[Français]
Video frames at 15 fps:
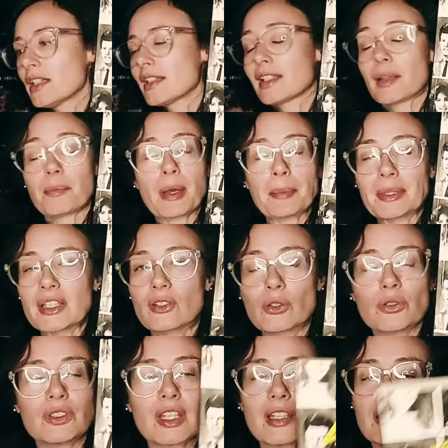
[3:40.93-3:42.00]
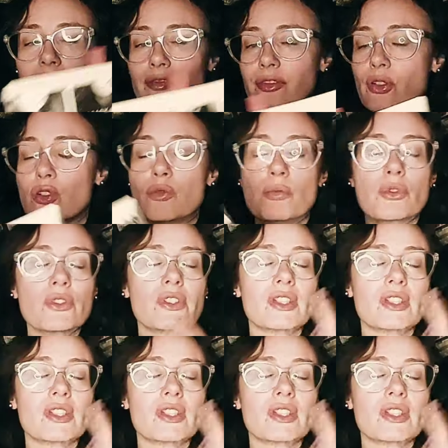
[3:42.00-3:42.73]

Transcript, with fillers: C'était pas prise de tête. Franchement,